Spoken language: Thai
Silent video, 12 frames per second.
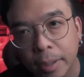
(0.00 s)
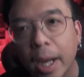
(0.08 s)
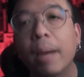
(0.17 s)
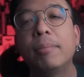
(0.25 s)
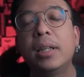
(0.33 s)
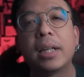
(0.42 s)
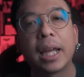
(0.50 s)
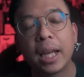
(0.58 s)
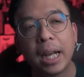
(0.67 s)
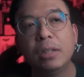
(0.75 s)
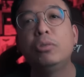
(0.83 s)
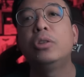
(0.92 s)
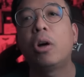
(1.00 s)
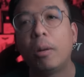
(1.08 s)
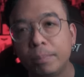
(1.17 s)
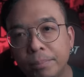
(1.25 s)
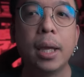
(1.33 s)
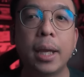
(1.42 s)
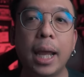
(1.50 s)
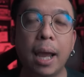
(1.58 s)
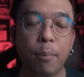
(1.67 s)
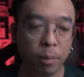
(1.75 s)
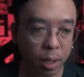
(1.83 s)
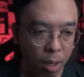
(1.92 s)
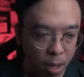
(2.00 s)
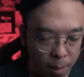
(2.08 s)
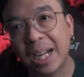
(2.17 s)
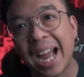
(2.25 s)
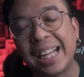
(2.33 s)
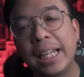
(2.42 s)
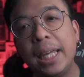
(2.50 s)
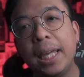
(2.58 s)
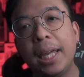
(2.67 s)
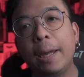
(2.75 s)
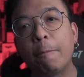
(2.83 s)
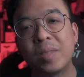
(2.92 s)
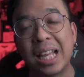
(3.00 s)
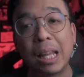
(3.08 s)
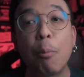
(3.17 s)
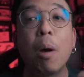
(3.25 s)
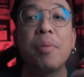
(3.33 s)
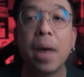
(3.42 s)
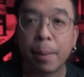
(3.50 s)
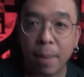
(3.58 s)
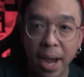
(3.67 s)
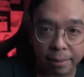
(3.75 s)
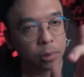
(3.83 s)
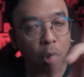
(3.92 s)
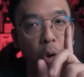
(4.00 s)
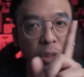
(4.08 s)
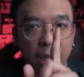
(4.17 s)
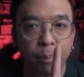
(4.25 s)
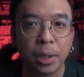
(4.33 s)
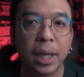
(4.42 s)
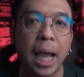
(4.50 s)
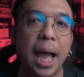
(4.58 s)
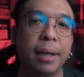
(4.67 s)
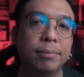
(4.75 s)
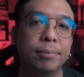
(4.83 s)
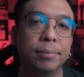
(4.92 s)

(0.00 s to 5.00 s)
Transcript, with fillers: นะครับ เรื่องไหนก็ได้ที่คุณชอบนะครับผม แล้วก็ใครที่จะทำความสะอาดบ้าน ลองใช้บริการ